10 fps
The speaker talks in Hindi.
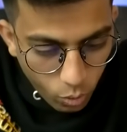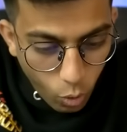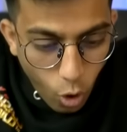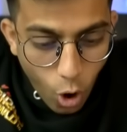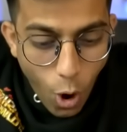
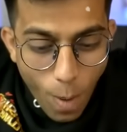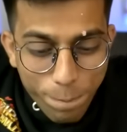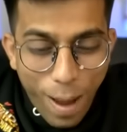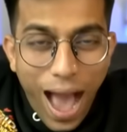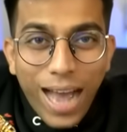ओ
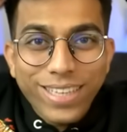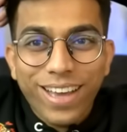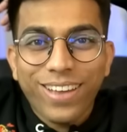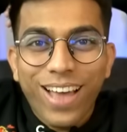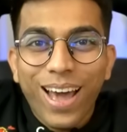पांच
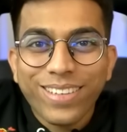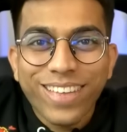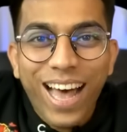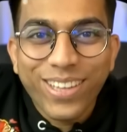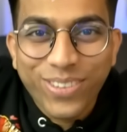हजार
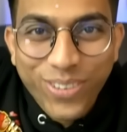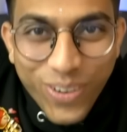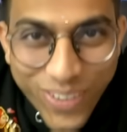सात सौ